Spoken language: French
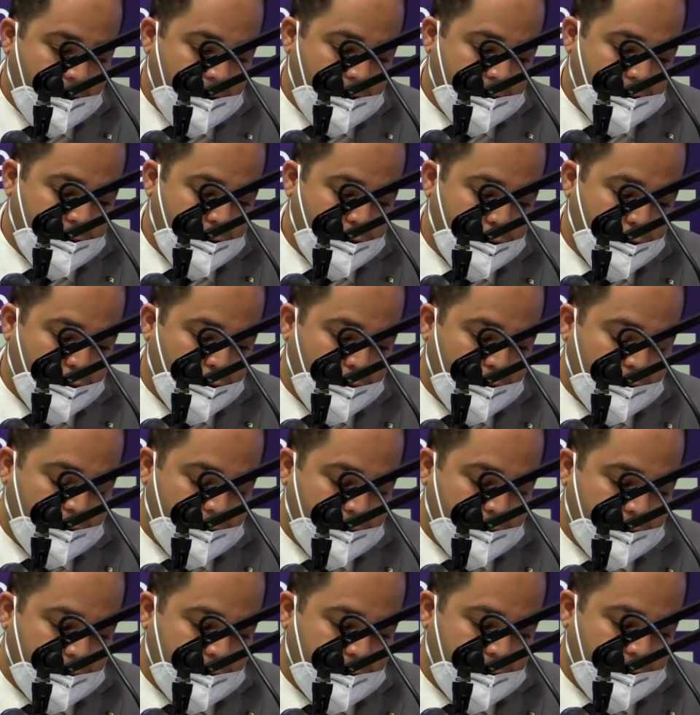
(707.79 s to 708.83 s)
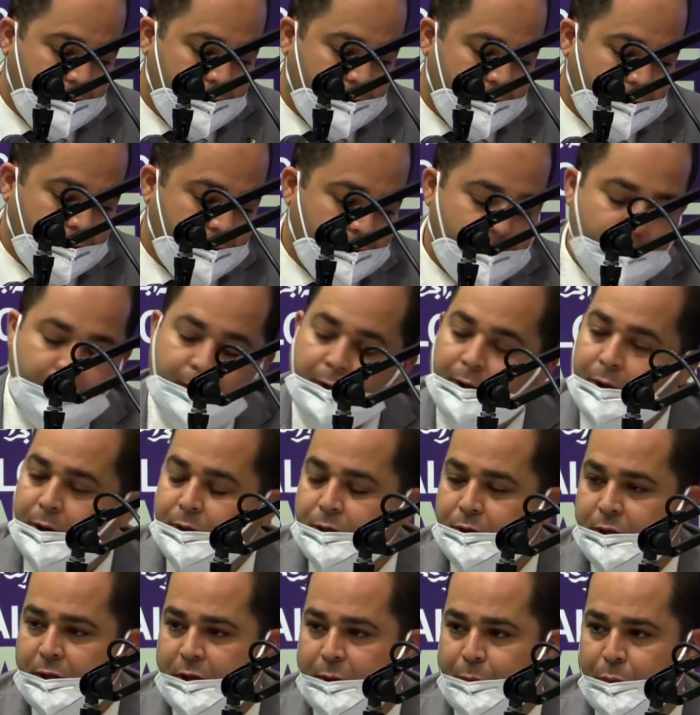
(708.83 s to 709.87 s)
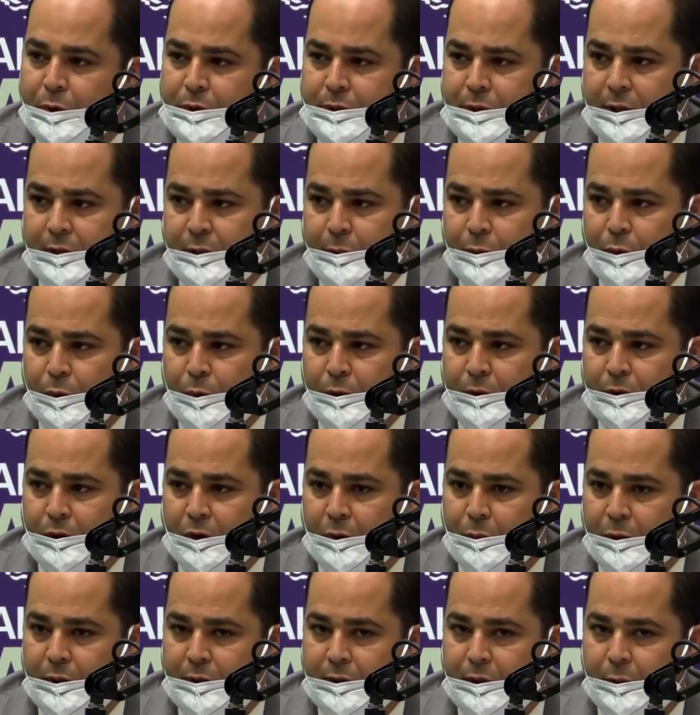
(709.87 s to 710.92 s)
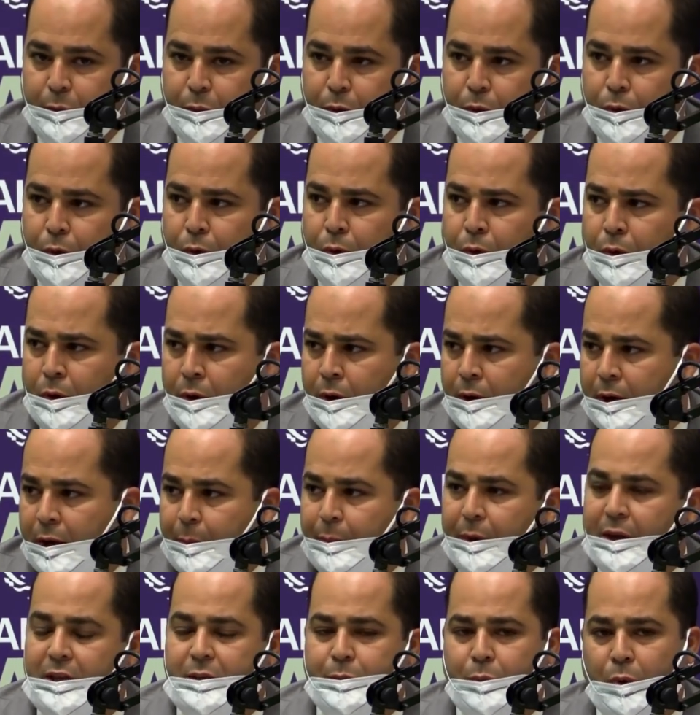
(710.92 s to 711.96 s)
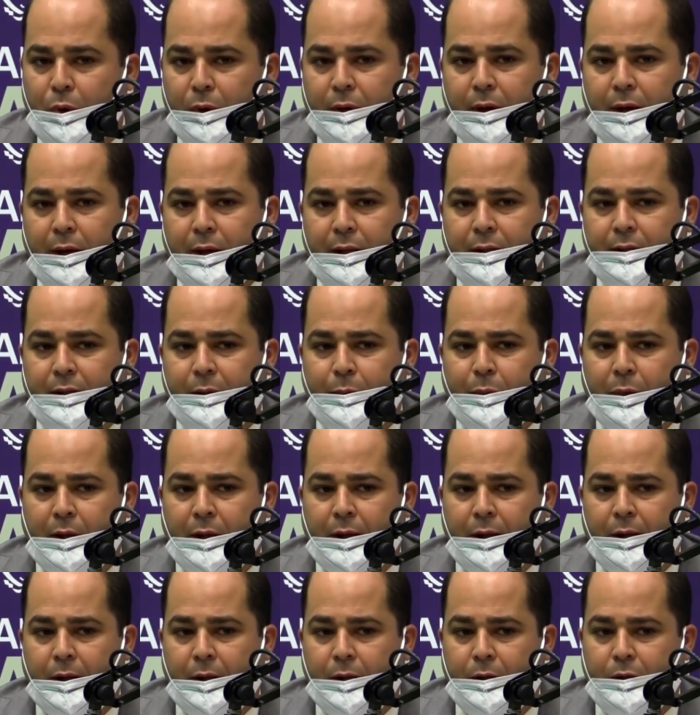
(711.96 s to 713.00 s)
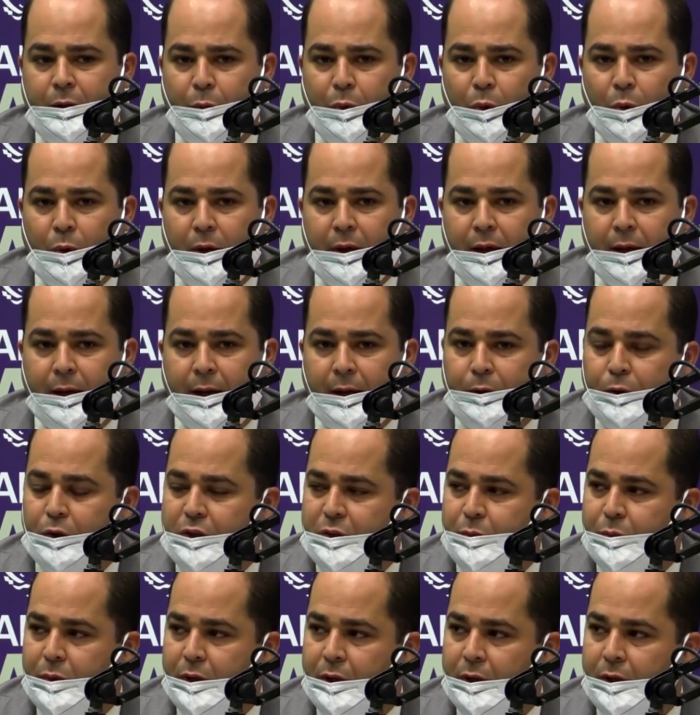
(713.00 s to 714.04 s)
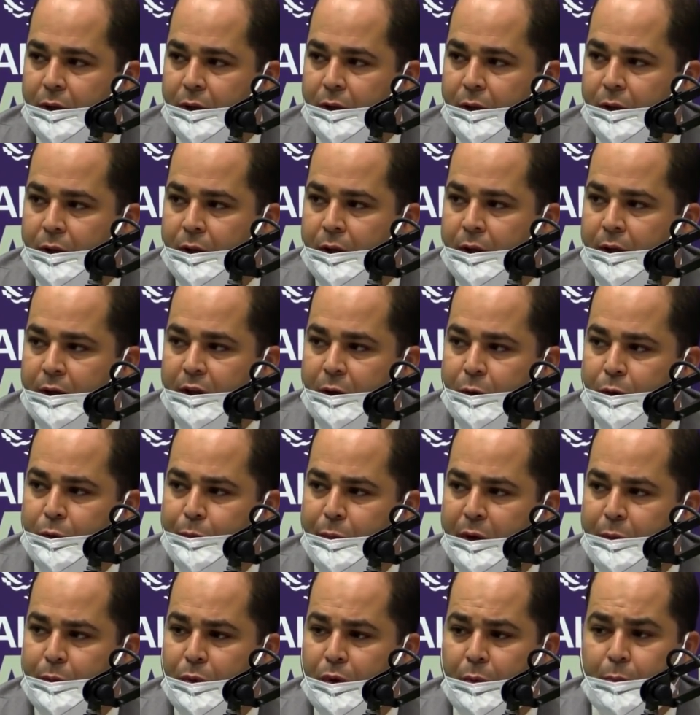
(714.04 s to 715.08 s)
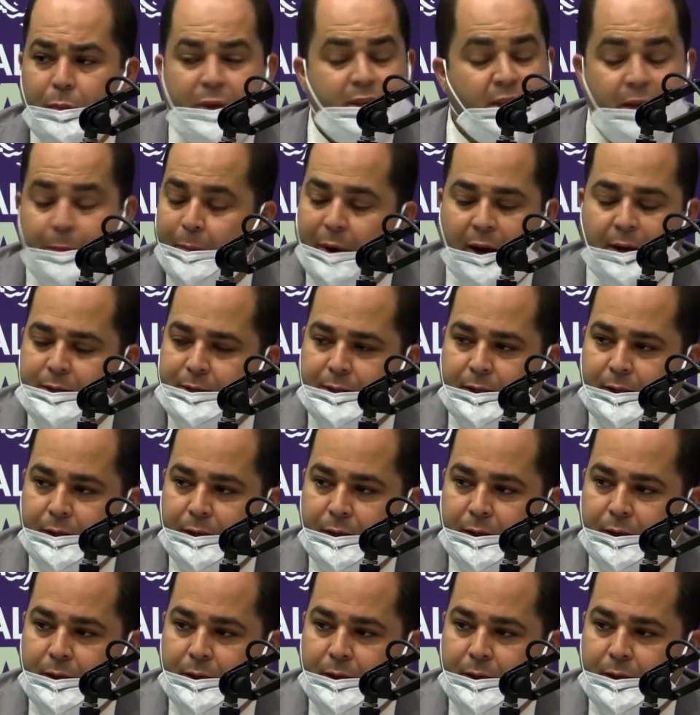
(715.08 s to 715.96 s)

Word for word: À ce jour, c'est-à-dire euh, peut à déployer 3 000 TPE. La place bancaire a déployé, 14 000 euh, de paiement, mais c'est pas assez.